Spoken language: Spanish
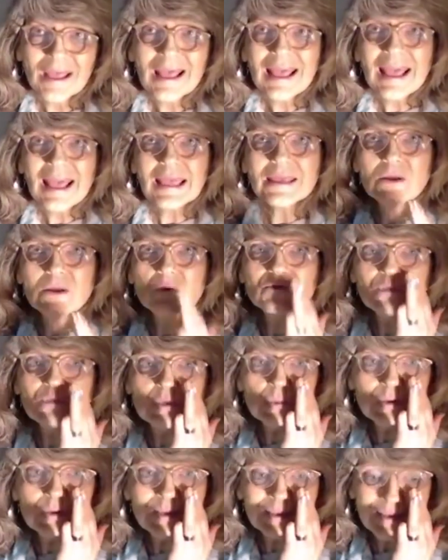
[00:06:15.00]
E
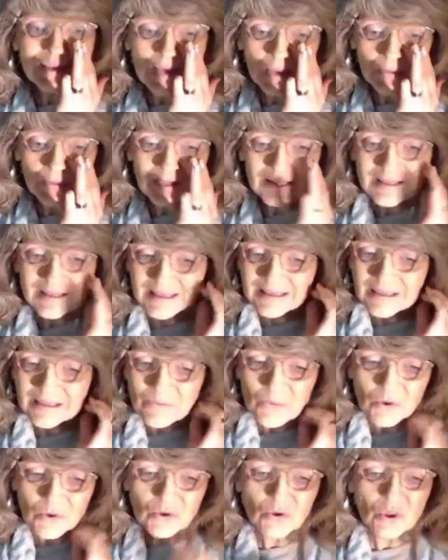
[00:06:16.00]
inclusive había
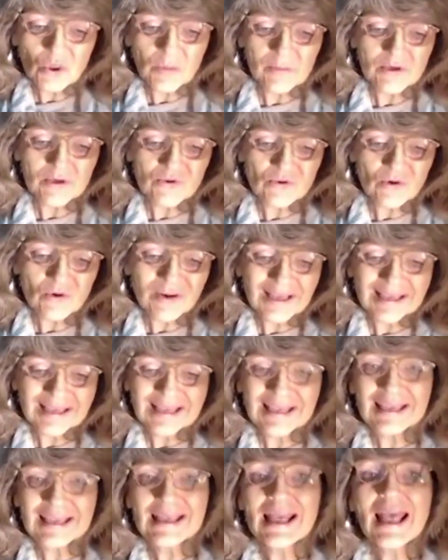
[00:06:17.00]
testimonios de personas
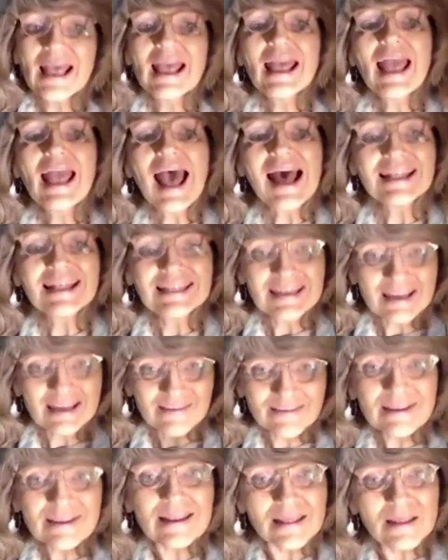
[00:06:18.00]
que a
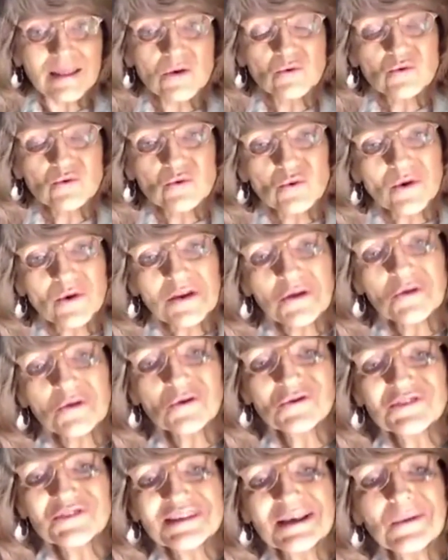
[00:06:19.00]
través de un sueño
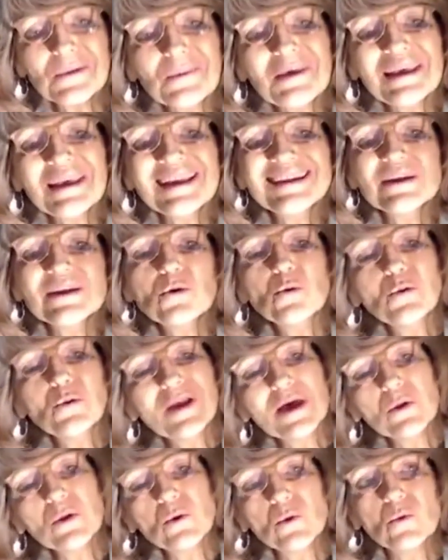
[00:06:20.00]
se habían
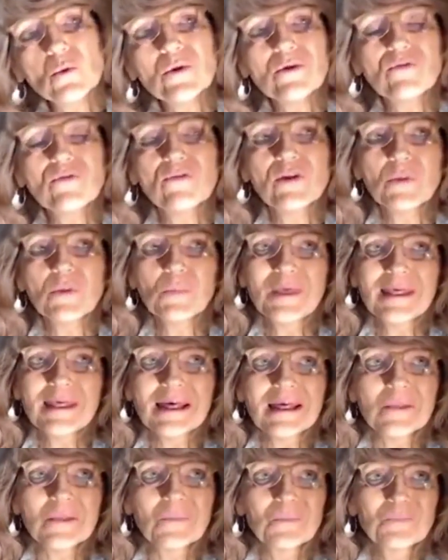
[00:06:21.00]
curado de una
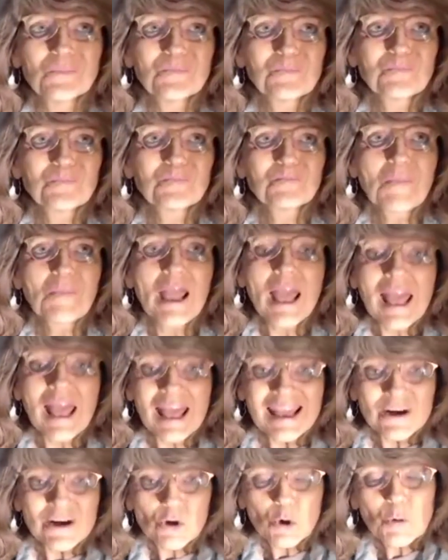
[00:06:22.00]
enfermedad.
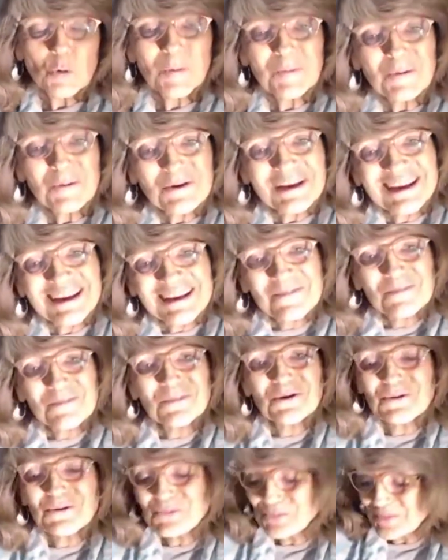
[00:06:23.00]
En Roma, por
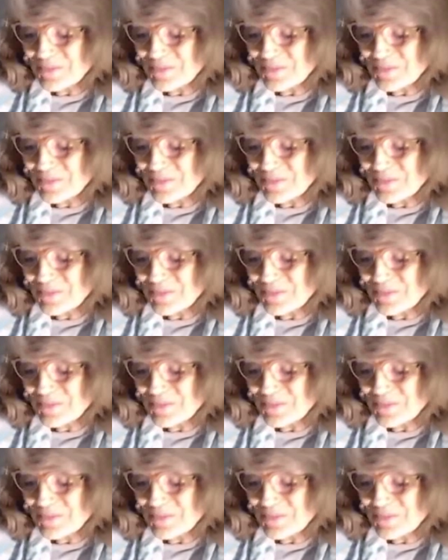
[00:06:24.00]
ejemplo,